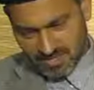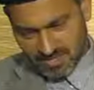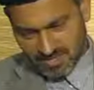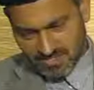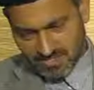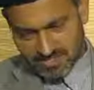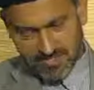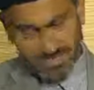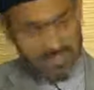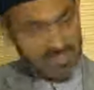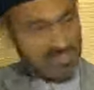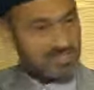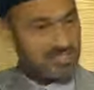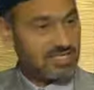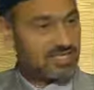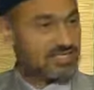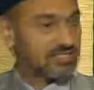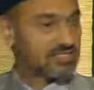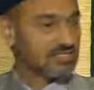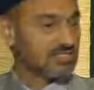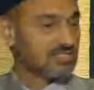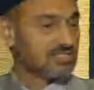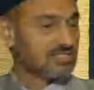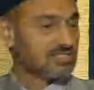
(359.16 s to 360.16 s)

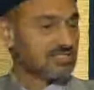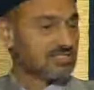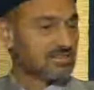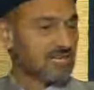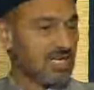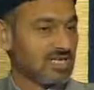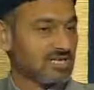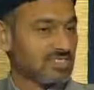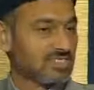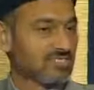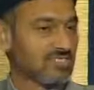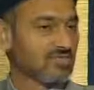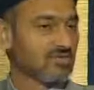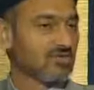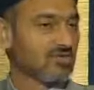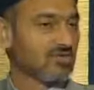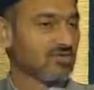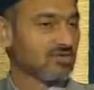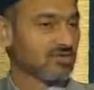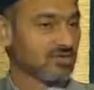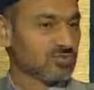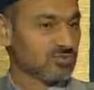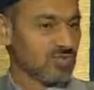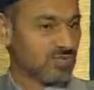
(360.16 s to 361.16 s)
Mısır'dan tahsil
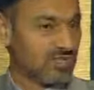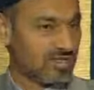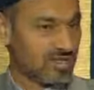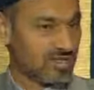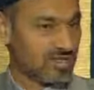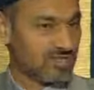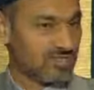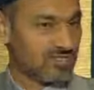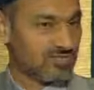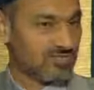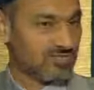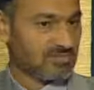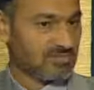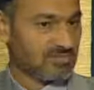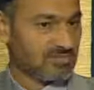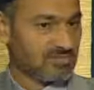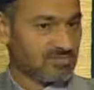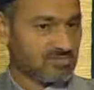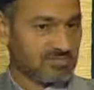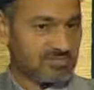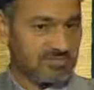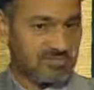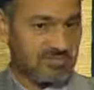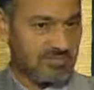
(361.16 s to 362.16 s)
görmüş olan
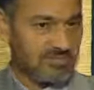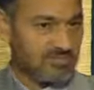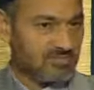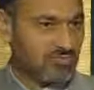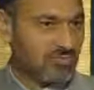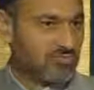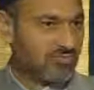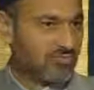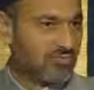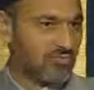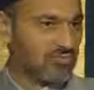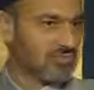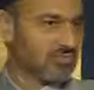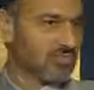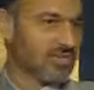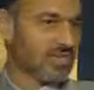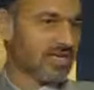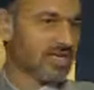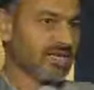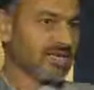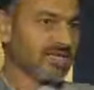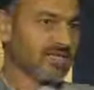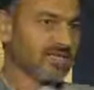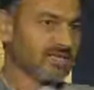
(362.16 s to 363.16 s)
bir muftuyu
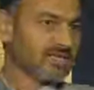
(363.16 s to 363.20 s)
bana